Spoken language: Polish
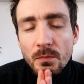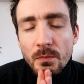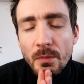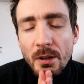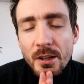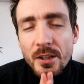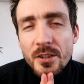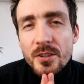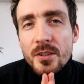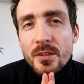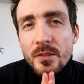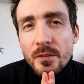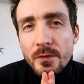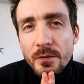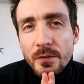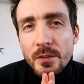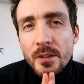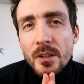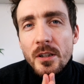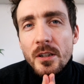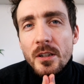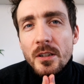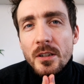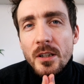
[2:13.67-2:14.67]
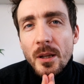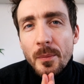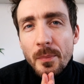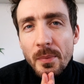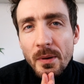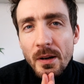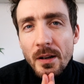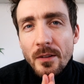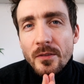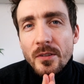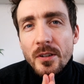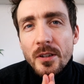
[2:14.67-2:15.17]
Marcin Wirk
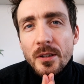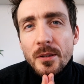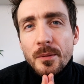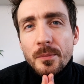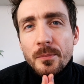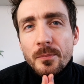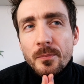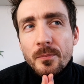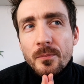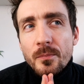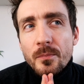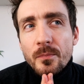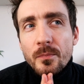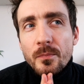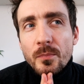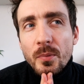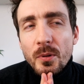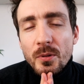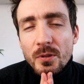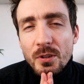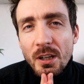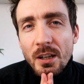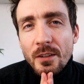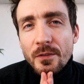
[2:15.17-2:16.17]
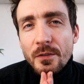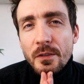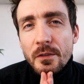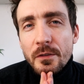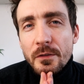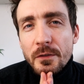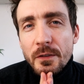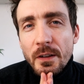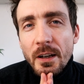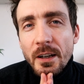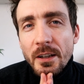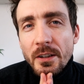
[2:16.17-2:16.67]
naprawdę potrafi
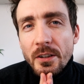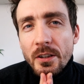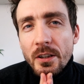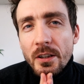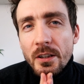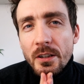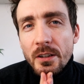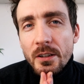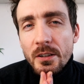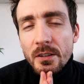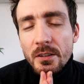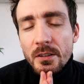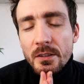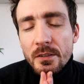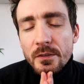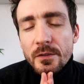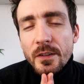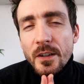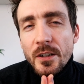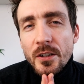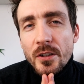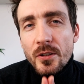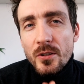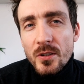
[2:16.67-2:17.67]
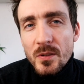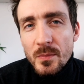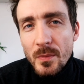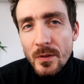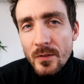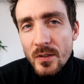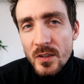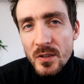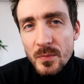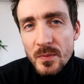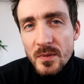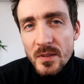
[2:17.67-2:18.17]
fajnie, e, fajnie
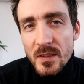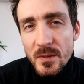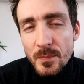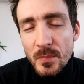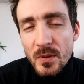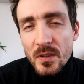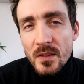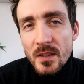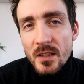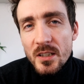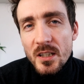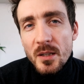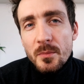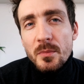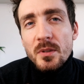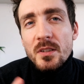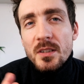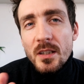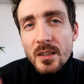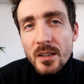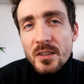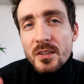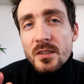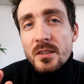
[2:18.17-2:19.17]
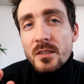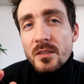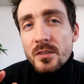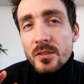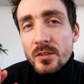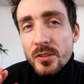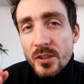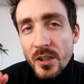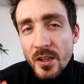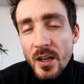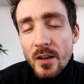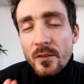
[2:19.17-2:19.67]
rozmawiać z pisarzami, zadać
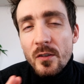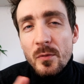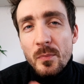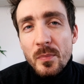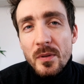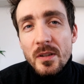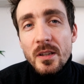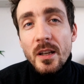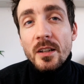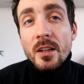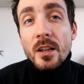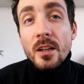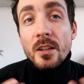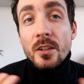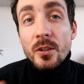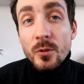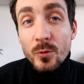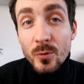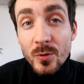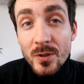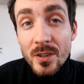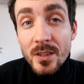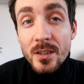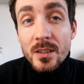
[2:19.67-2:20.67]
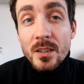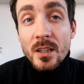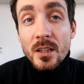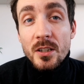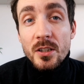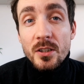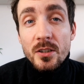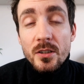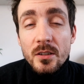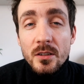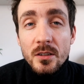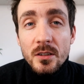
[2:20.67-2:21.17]
ciekawe pytania i
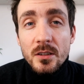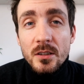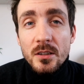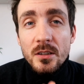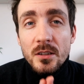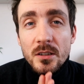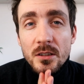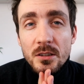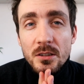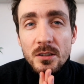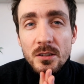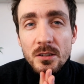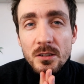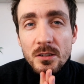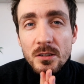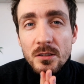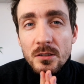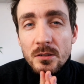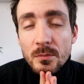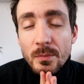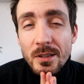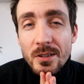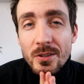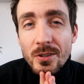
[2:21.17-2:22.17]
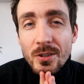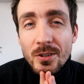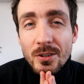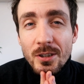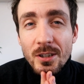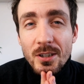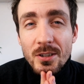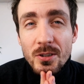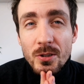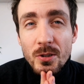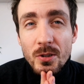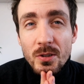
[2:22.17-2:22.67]
uzyskać e, bardzo
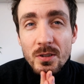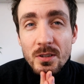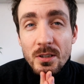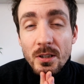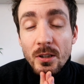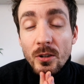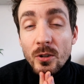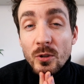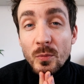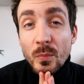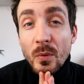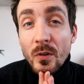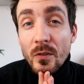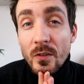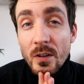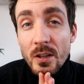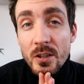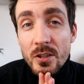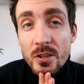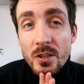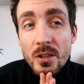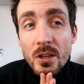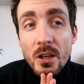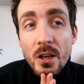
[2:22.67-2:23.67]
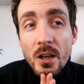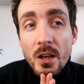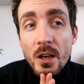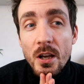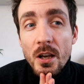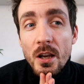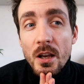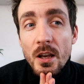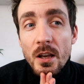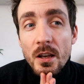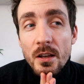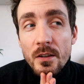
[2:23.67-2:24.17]
interesujące odpowiedzi.
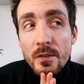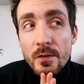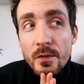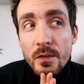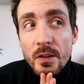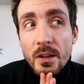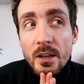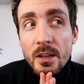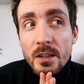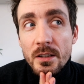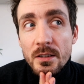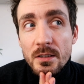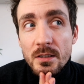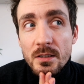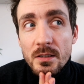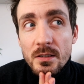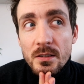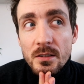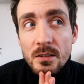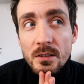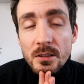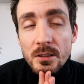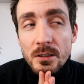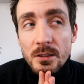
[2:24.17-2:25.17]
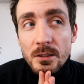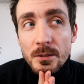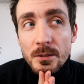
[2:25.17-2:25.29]
Więc,